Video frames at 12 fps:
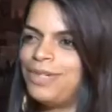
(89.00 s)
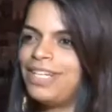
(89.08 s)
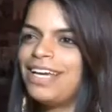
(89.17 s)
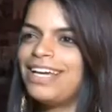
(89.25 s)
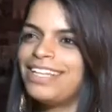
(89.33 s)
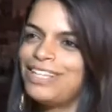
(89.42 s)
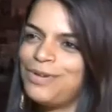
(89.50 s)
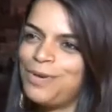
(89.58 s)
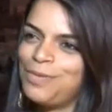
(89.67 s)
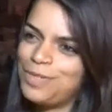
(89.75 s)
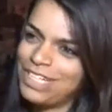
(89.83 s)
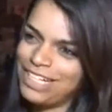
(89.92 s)
والله
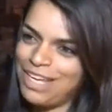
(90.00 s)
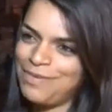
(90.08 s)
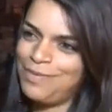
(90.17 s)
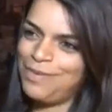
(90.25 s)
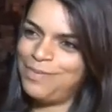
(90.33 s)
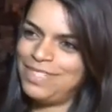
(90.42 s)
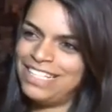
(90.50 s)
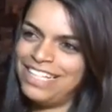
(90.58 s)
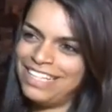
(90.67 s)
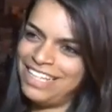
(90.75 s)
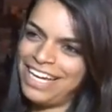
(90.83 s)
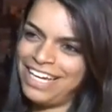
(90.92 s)
توا مش كامل
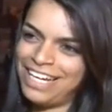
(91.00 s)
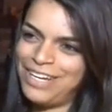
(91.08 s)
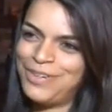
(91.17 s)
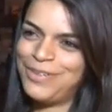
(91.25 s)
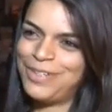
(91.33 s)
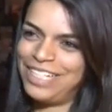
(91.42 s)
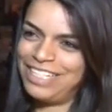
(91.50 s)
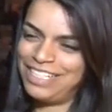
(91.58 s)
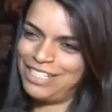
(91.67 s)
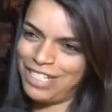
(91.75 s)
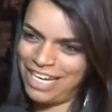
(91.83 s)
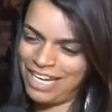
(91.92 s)
مازلت نقرا
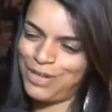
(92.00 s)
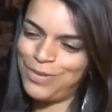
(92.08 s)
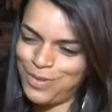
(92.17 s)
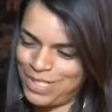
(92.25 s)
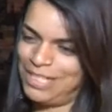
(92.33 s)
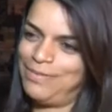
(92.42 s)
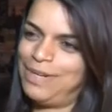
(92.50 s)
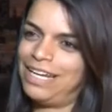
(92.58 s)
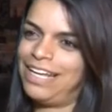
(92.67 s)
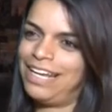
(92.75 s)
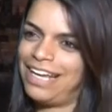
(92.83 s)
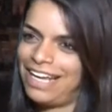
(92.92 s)
وان شاء الله نوصل
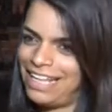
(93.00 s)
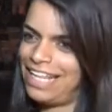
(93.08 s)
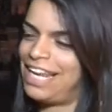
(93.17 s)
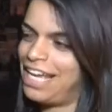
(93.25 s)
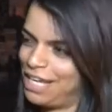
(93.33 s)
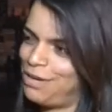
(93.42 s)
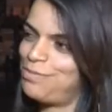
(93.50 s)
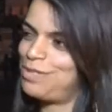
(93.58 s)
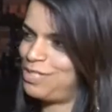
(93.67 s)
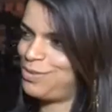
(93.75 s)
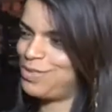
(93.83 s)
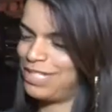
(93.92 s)
معناها انا قاعده نقرا
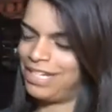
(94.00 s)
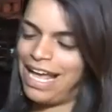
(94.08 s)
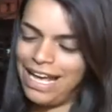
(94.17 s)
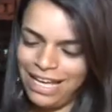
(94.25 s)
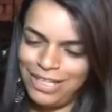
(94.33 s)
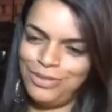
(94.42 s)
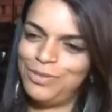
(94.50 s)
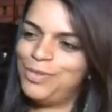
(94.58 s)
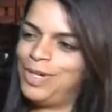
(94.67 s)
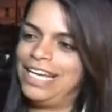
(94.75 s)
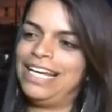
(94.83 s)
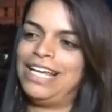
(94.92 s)
باش نوصل نحقق
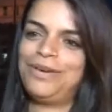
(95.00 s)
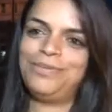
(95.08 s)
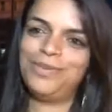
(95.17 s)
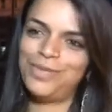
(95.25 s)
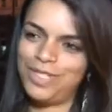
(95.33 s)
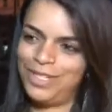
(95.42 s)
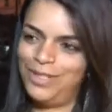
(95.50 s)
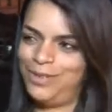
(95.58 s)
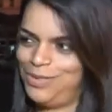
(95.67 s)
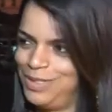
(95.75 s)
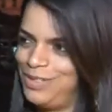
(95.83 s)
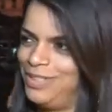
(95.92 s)
الطموح اللي انا نحب نوصل
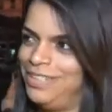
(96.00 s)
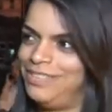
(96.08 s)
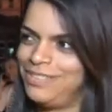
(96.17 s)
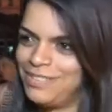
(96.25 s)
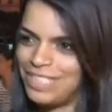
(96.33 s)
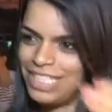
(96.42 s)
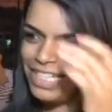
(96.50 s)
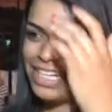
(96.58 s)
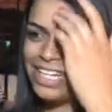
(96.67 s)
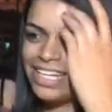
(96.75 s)
له الكل كل شيء